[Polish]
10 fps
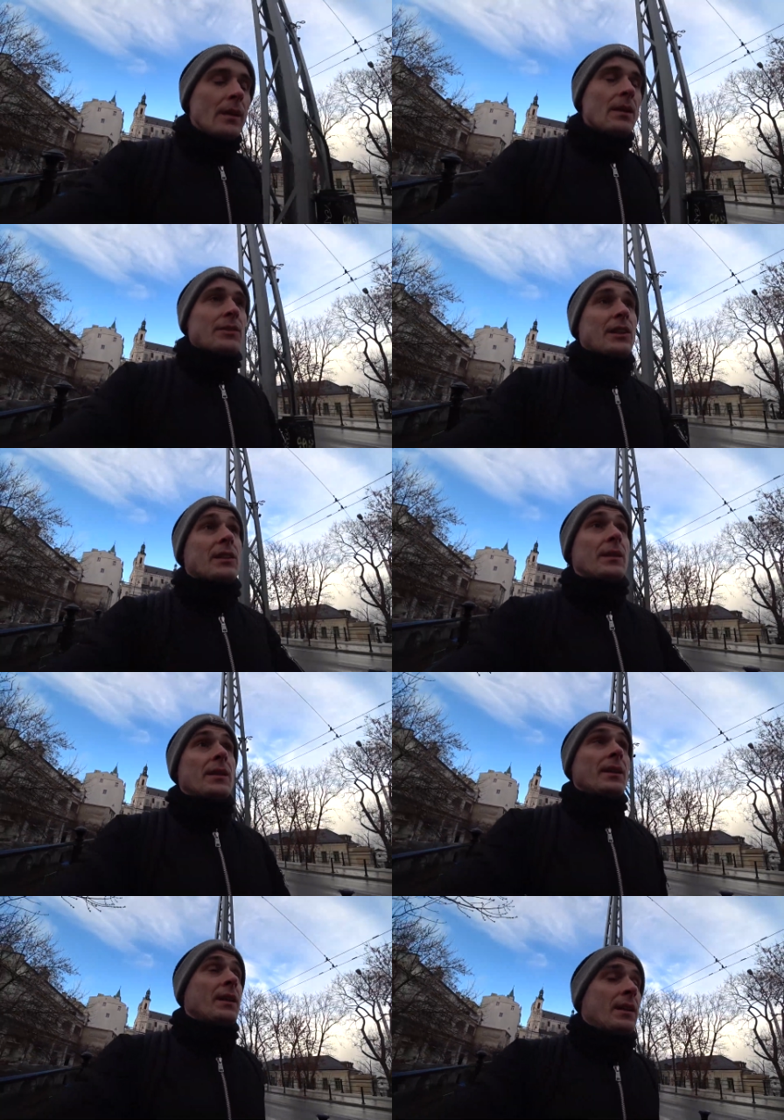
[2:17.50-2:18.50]
Jak wtedy
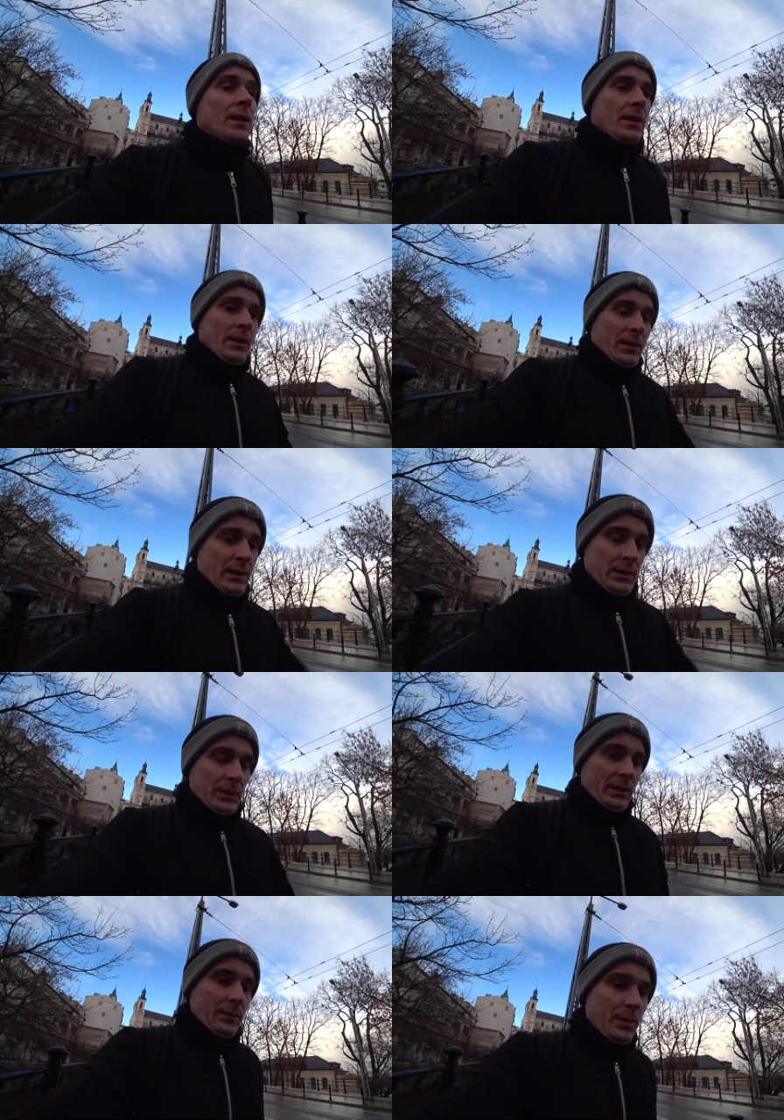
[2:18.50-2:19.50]
yy,
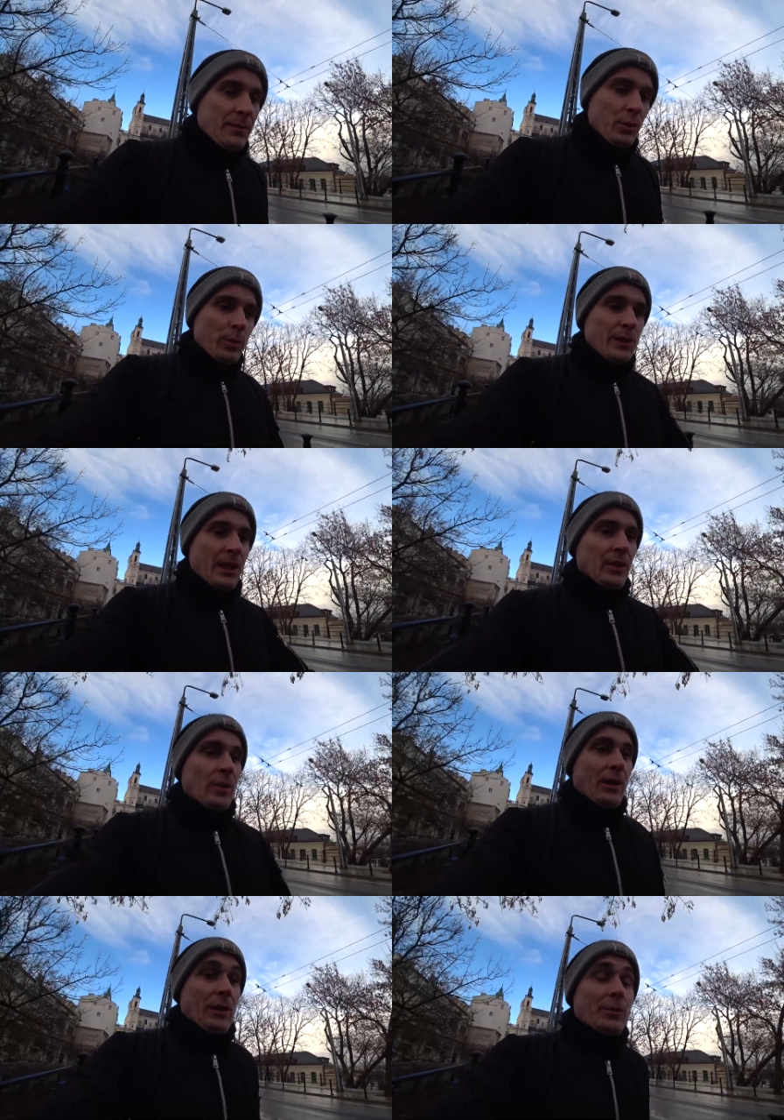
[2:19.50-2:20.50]
byłem w Lublinie,
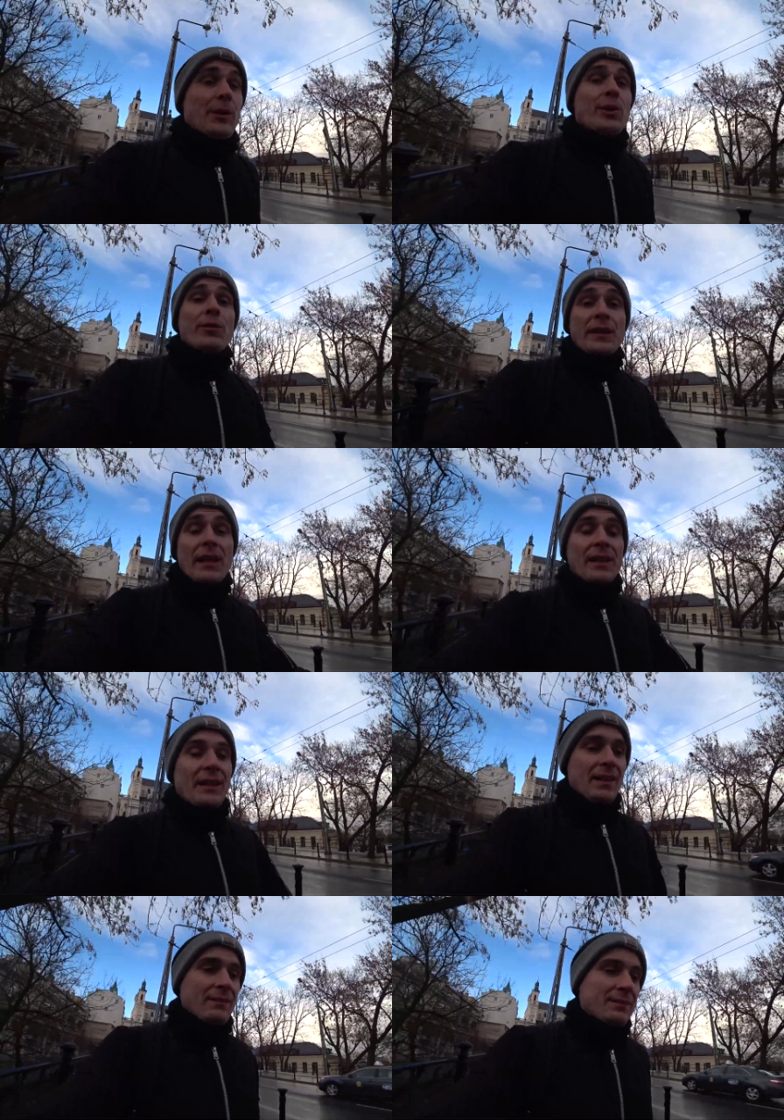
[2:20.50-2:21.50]
to akurat były
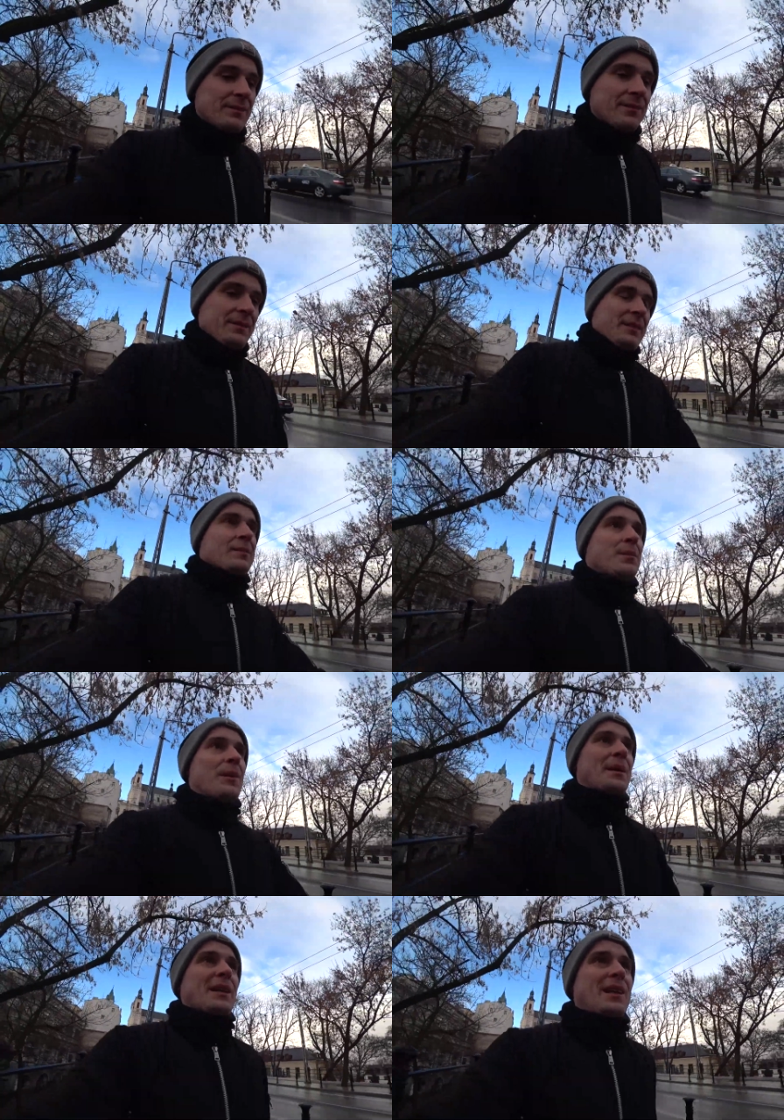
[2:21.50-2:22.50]
Juvenalia,
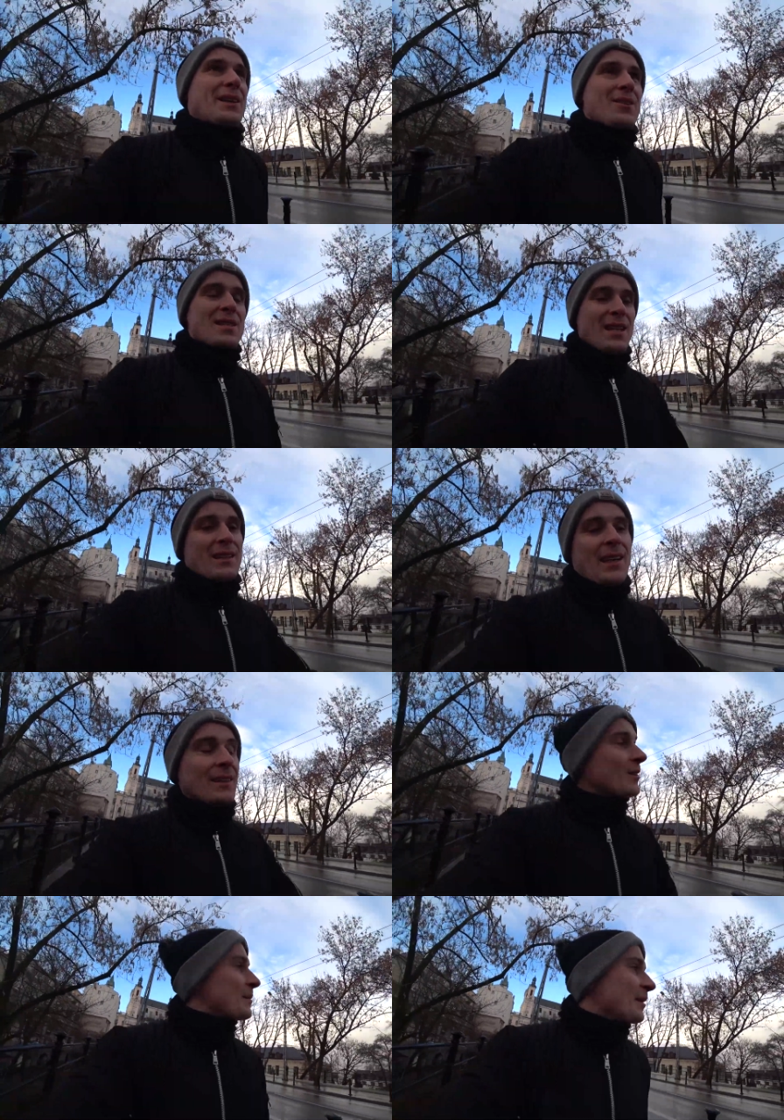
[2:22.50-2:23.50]
byłem na takich koncertach,
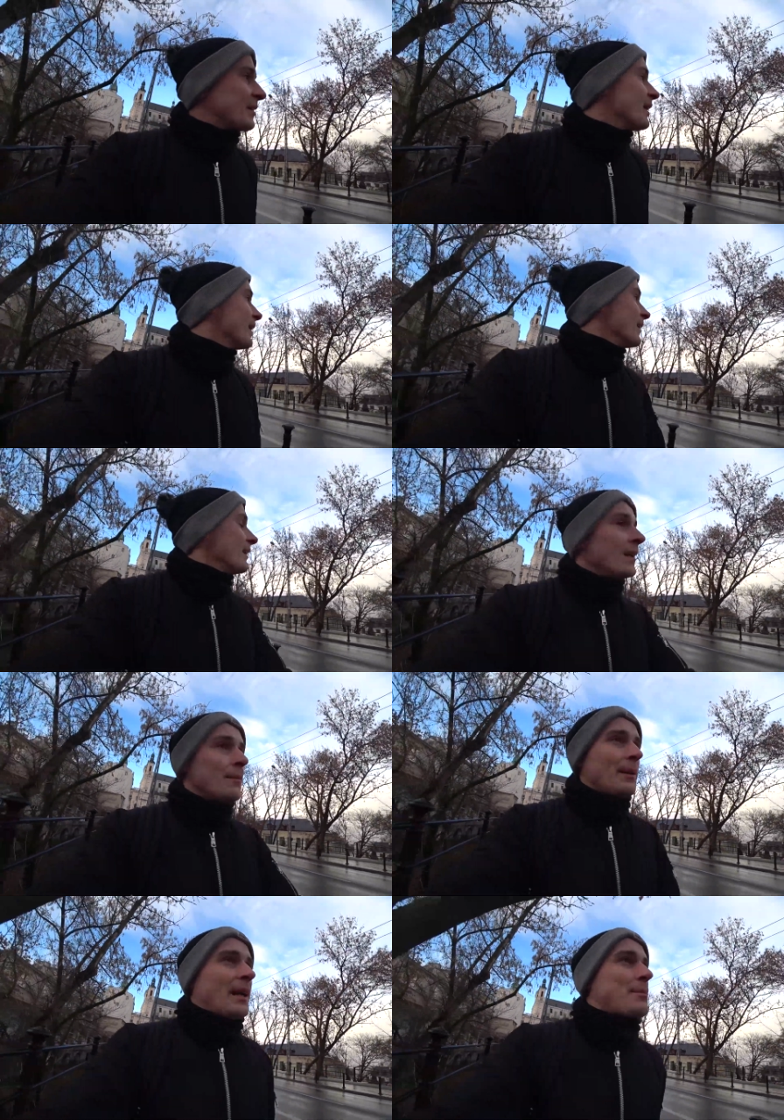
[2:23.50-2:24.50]
no naprawdę
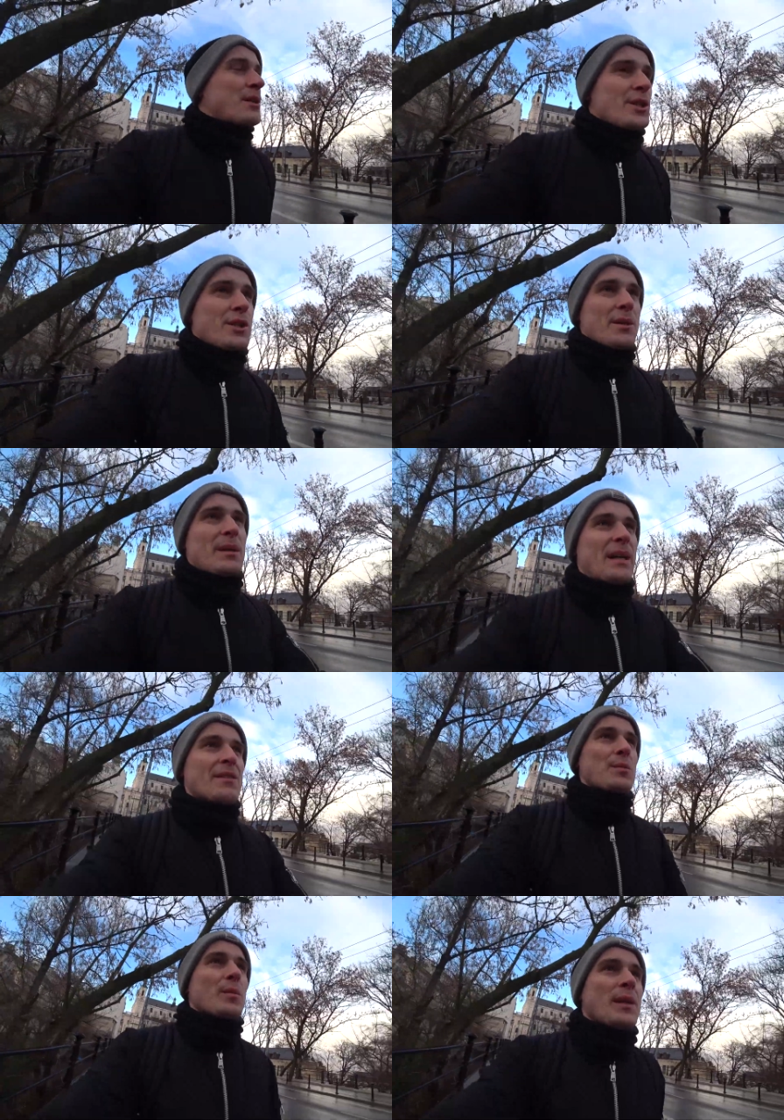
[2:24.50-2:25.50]
mega przeżycie, mega
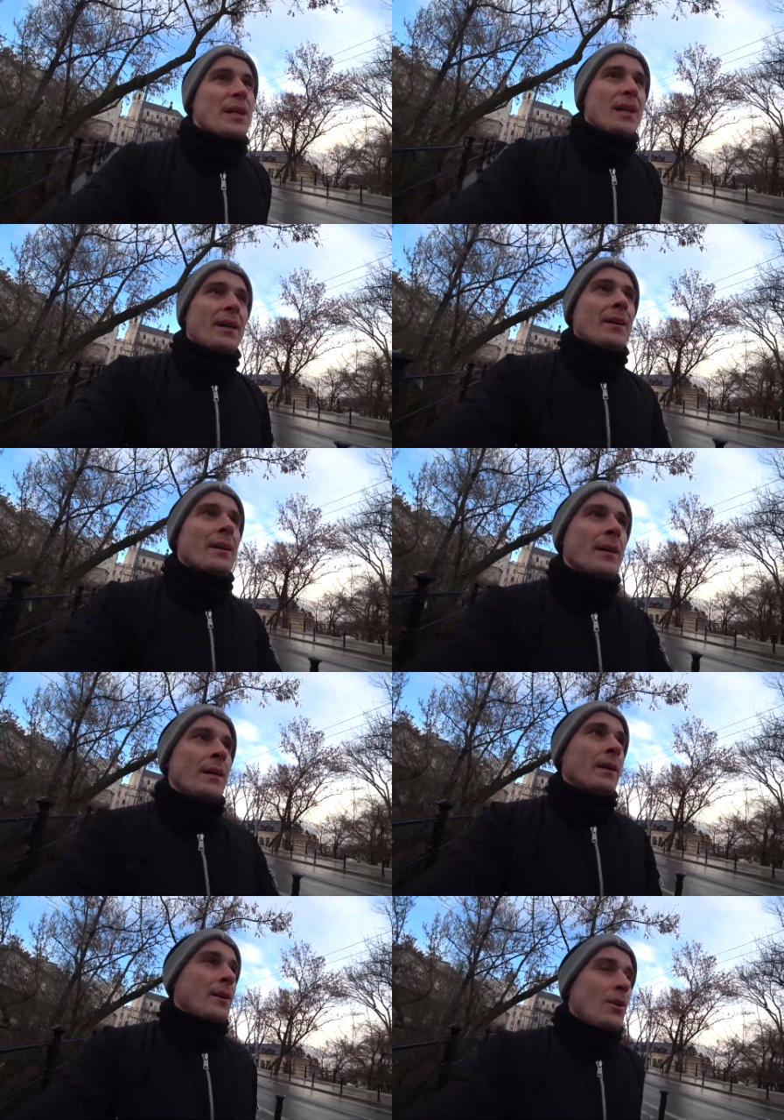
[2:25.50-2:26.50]
wspomnienie.
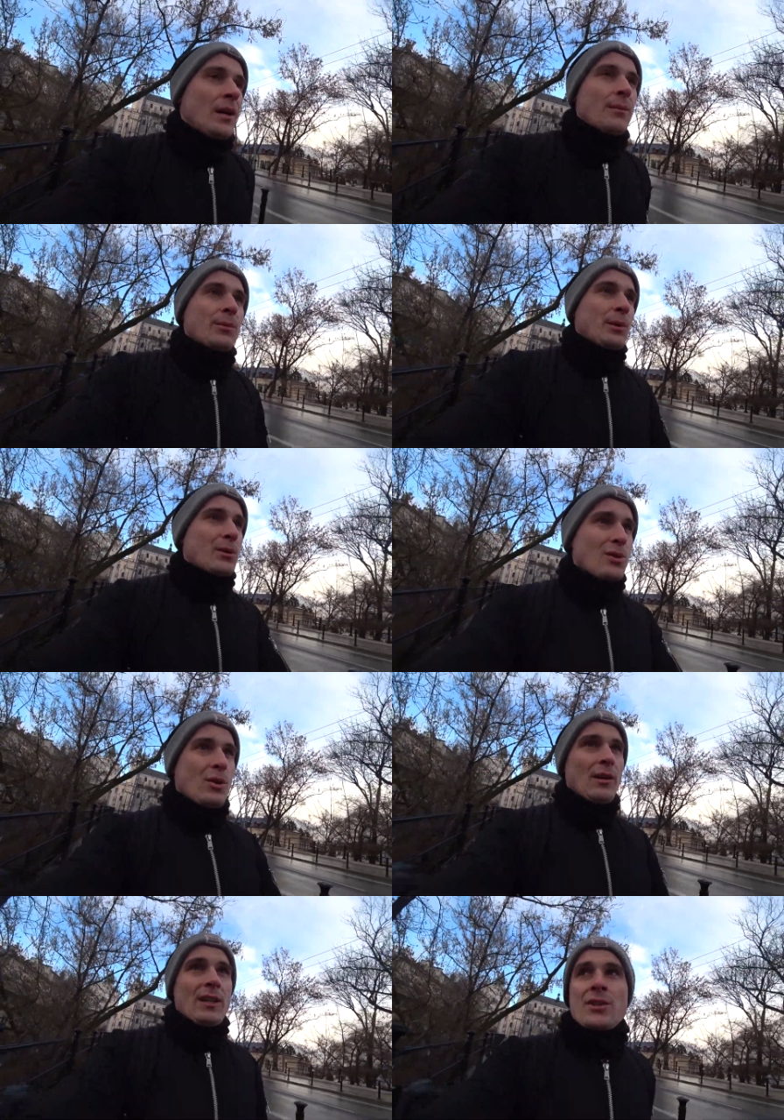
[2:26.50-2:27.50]
Kocham
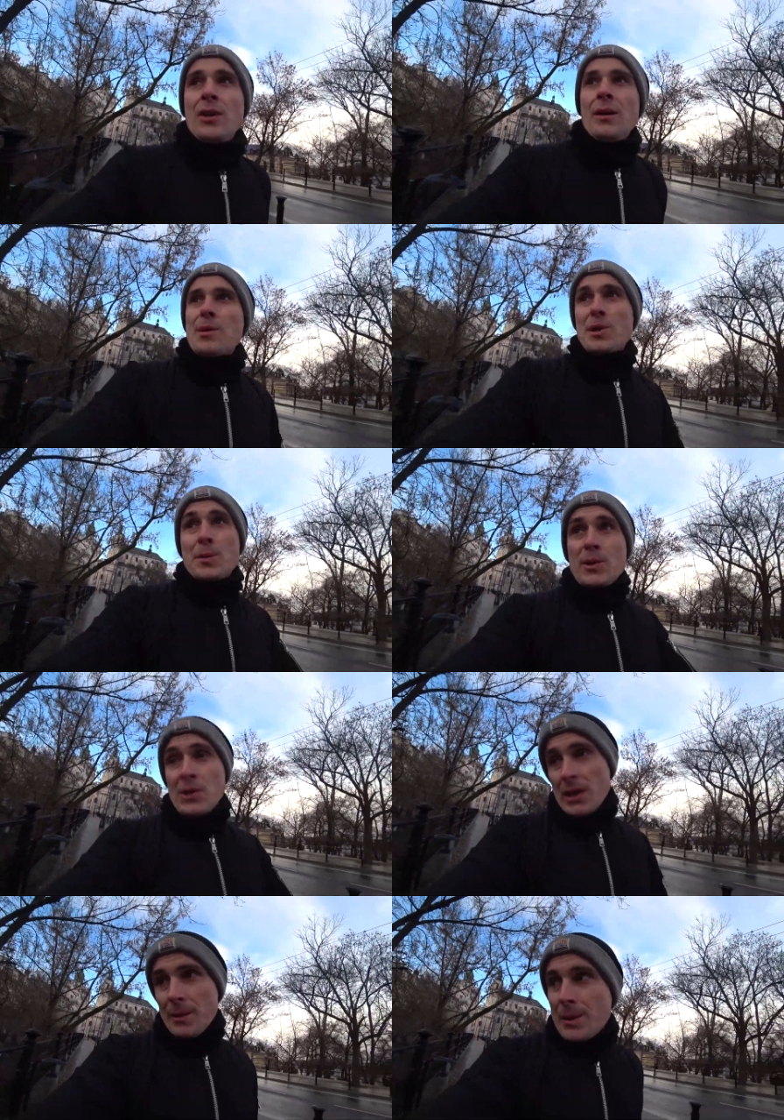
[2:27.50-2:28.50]
podróżować, kocham jeździć
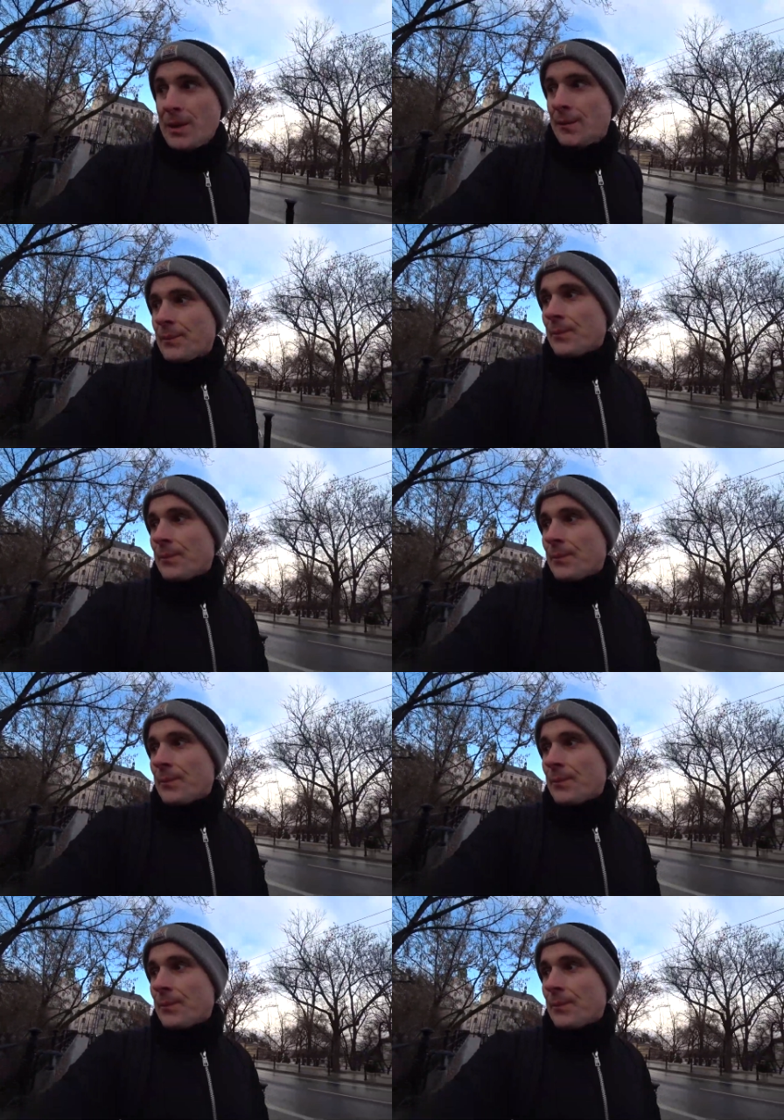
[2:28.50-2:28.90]
pociągami.